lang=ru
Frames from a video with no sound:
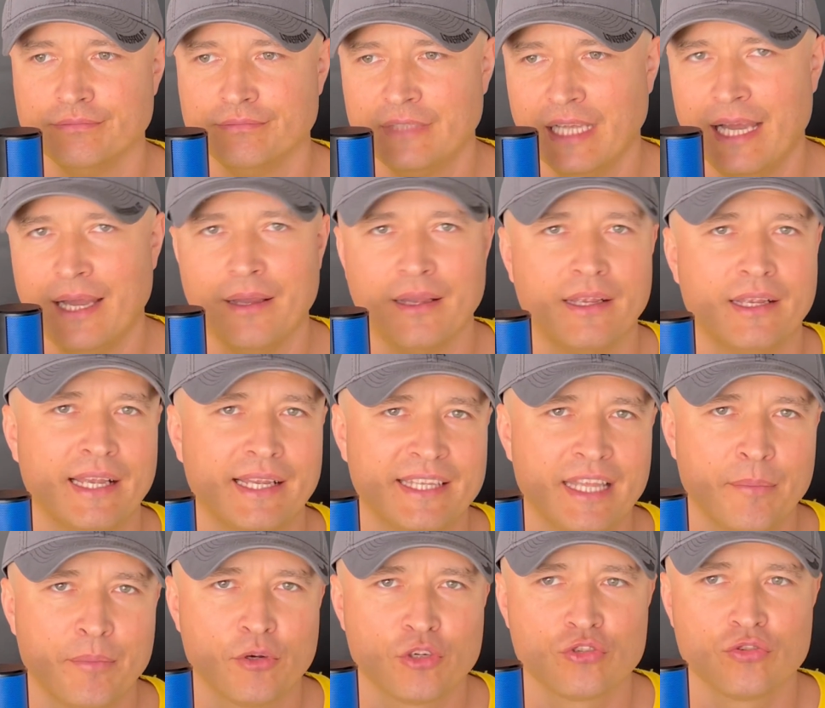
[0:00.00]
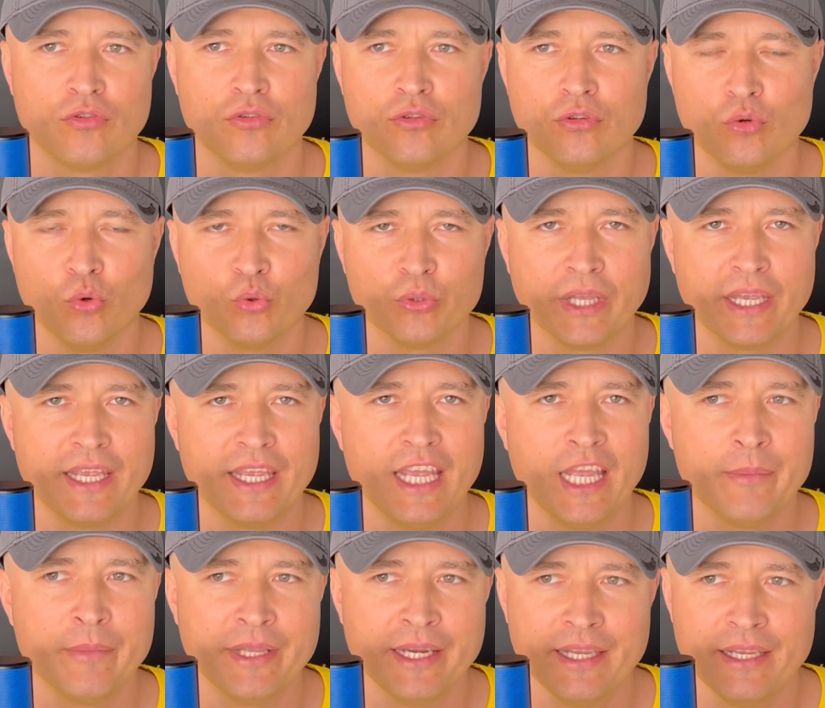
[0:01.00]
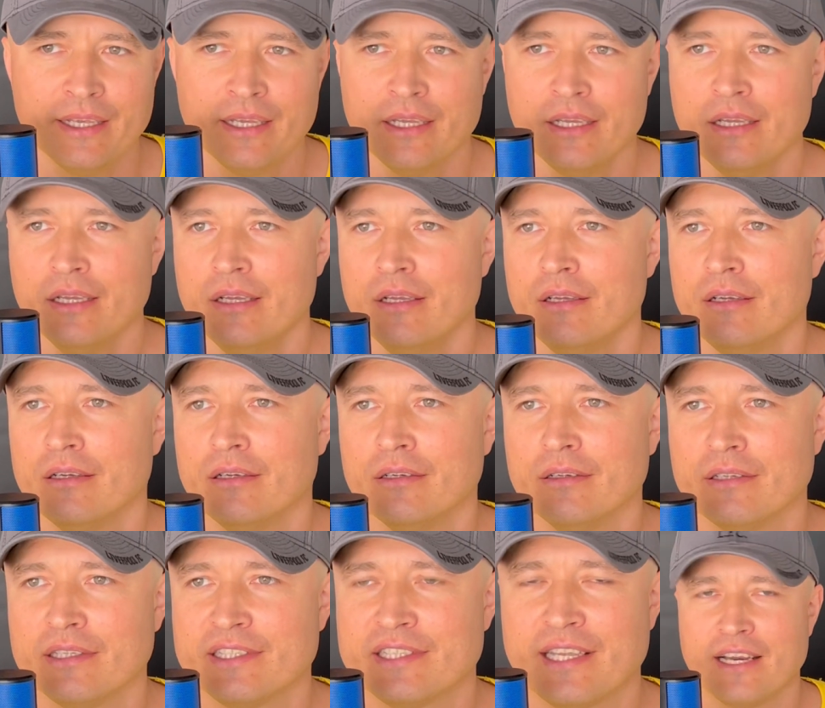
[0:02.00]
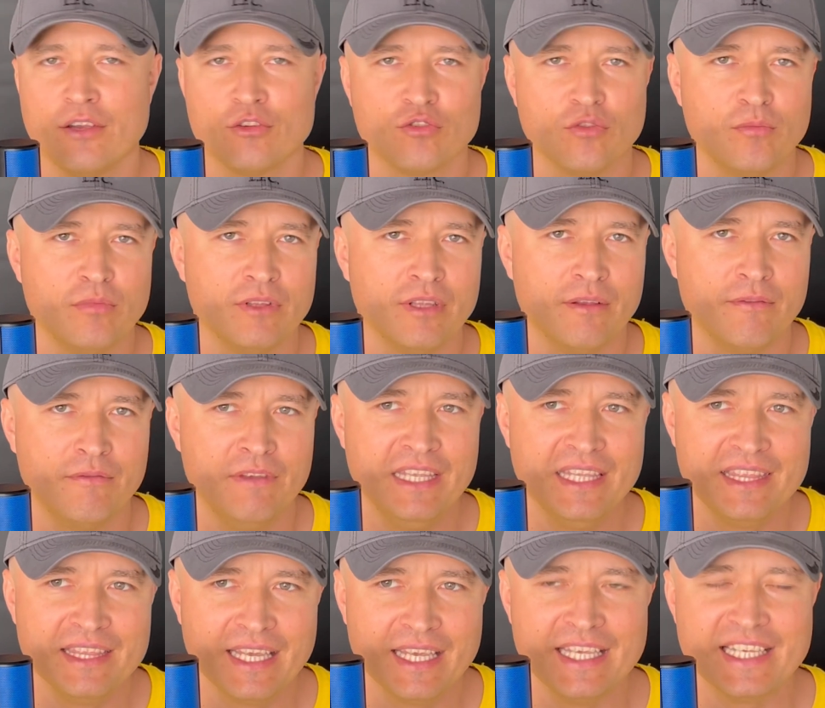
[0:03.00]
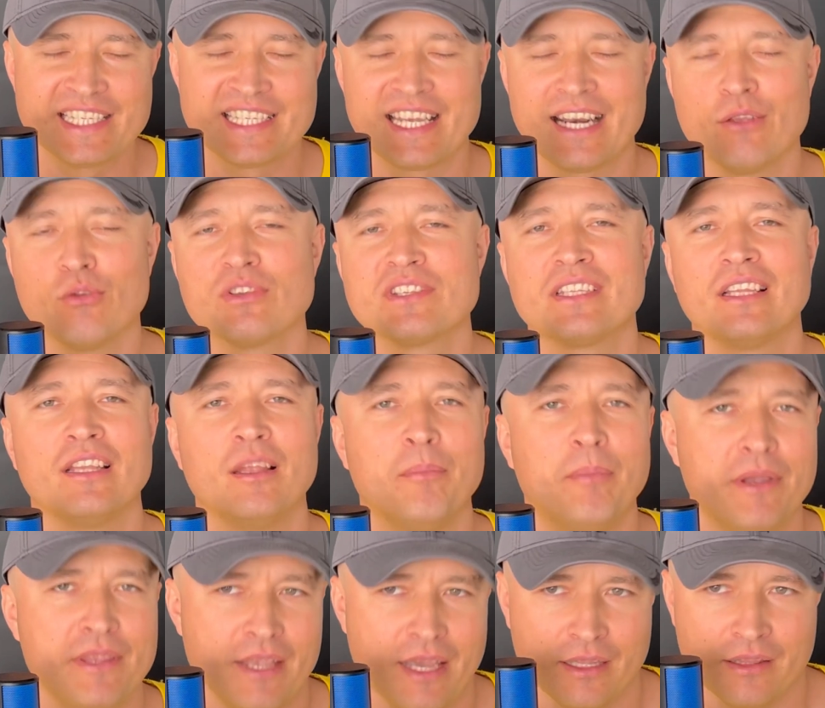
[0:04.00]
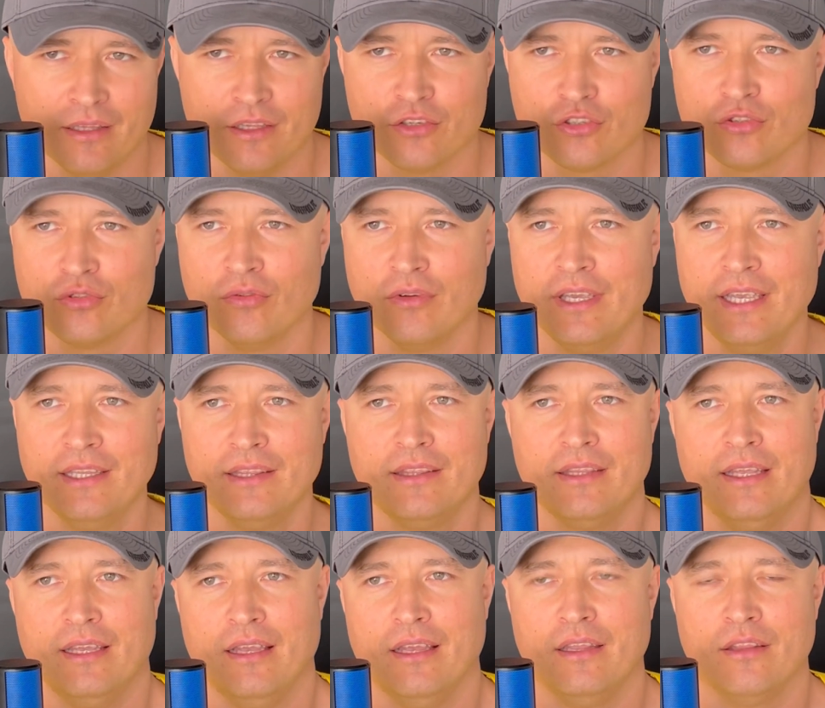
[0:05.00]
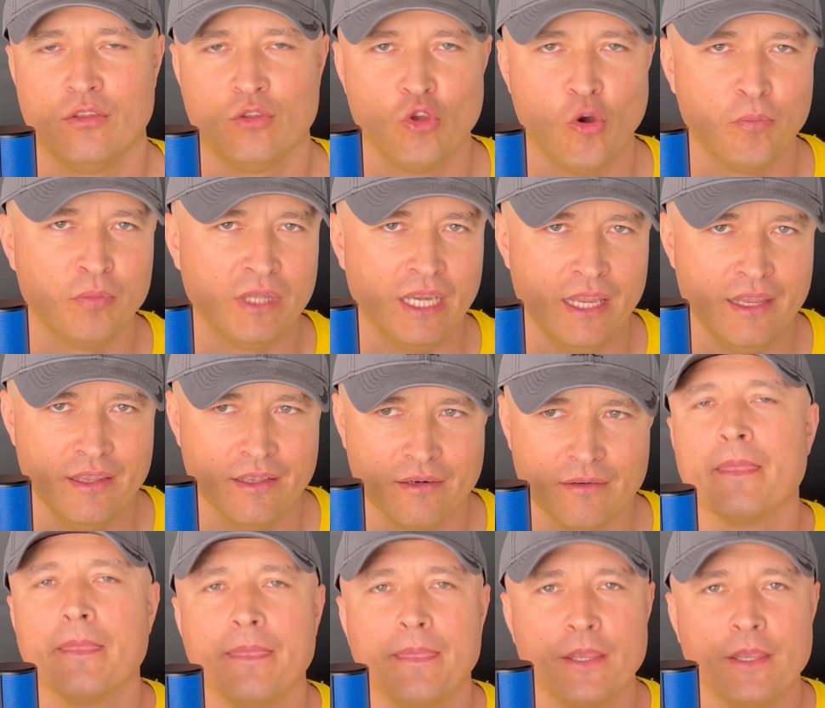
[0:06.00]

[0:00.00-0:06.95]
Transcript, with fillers: Да, когда пришел Унай Эмери, Э, сразу было видно и сразу стало понятно, что это топ-тренер.